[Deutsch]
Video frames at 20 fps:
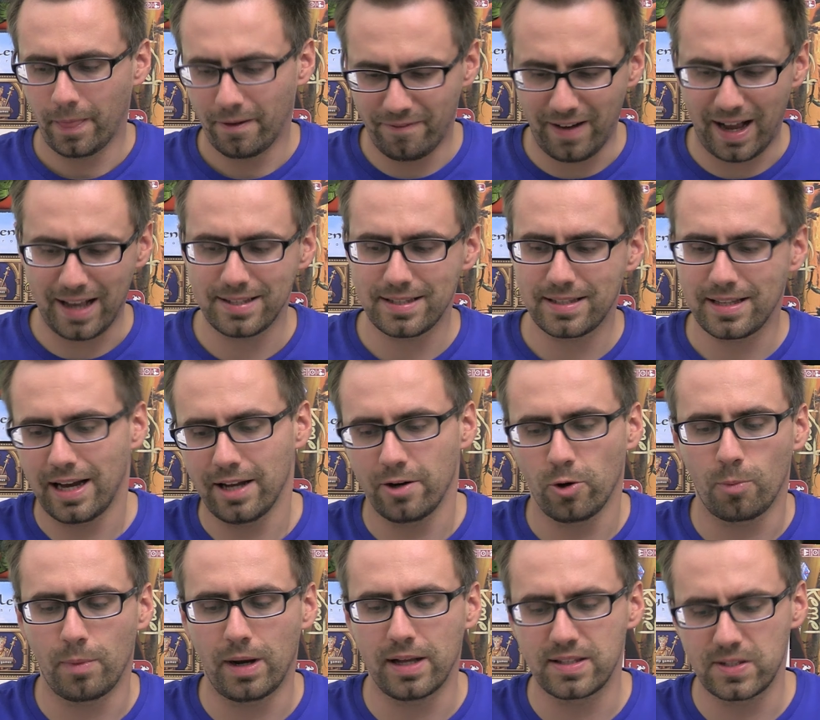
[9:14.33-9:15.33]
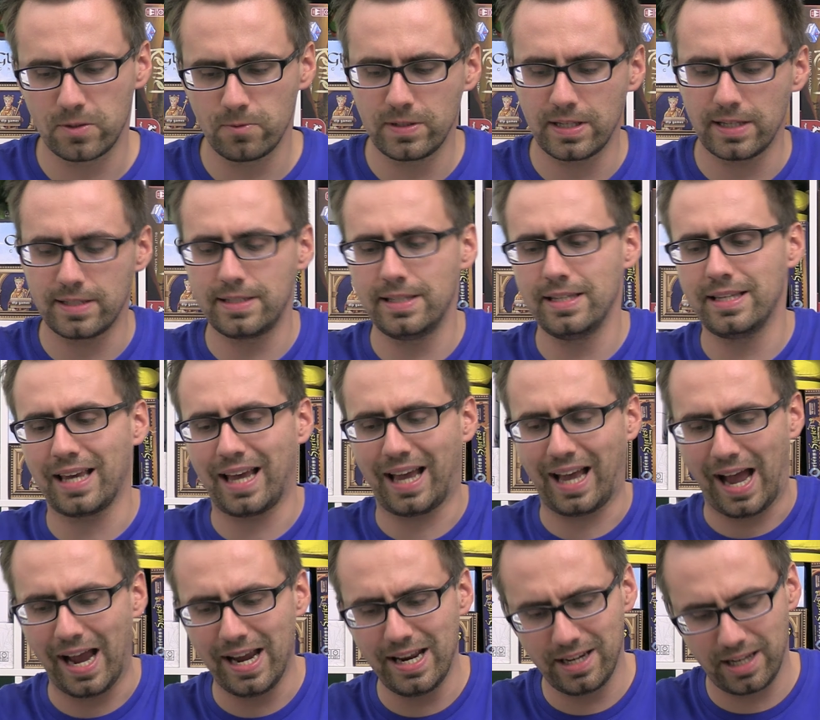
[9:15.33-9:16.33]
was da nochmal zusätzlich
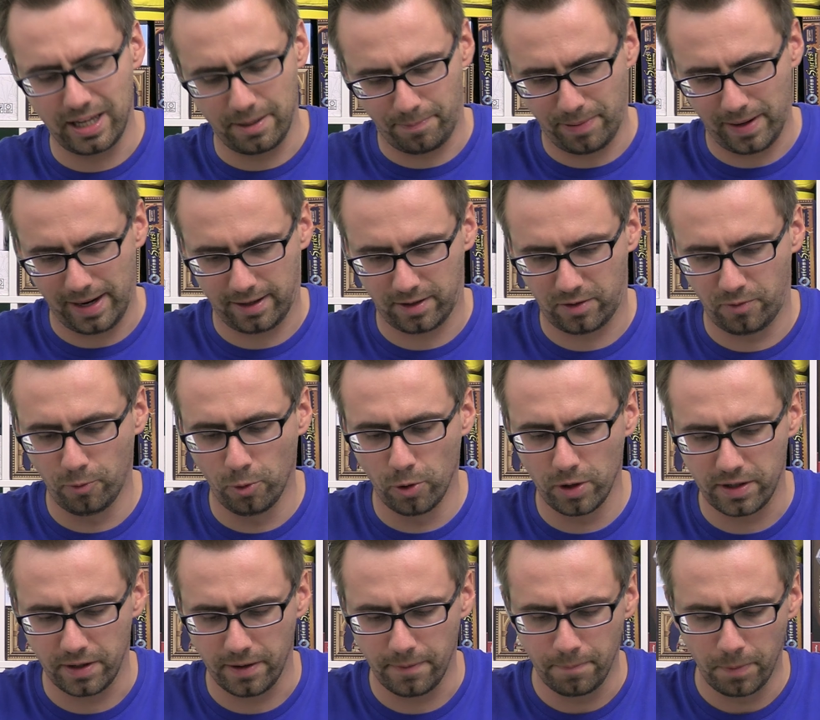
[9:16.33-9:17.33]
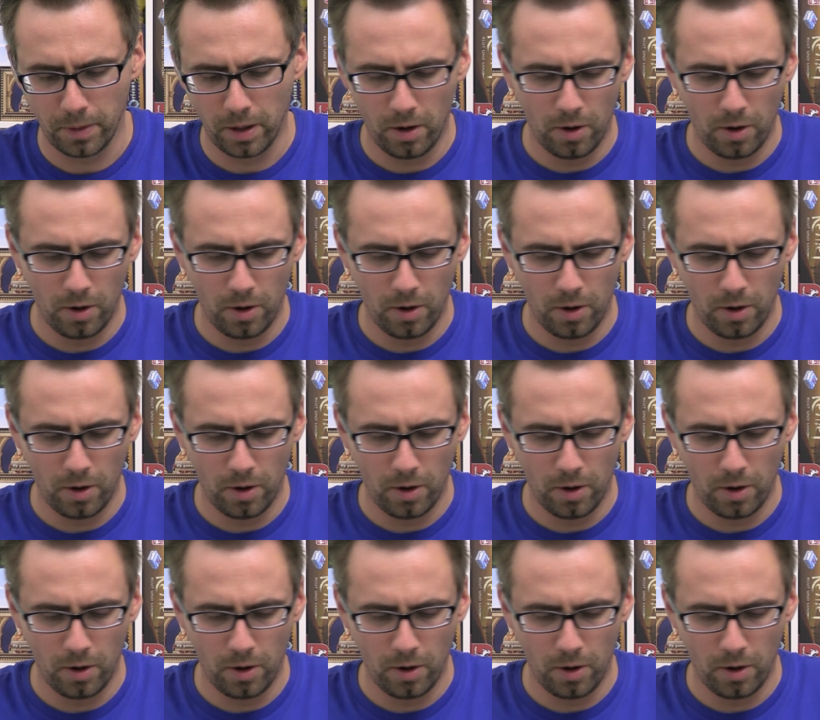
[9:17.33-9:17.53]
reingepackt wurde.